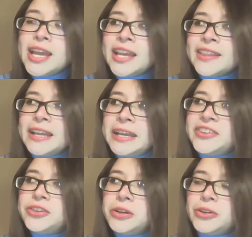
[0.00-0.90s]
De
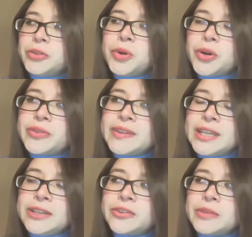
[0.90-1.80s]
hecho, los pocos
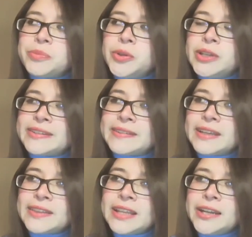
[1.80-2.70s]
escritos que pude
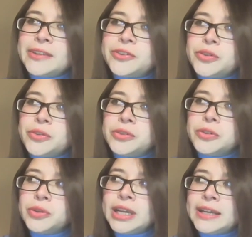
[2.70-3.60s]
rescatar
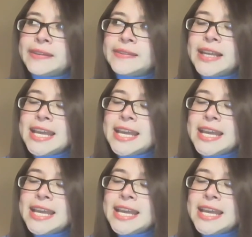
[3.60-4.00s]
son unas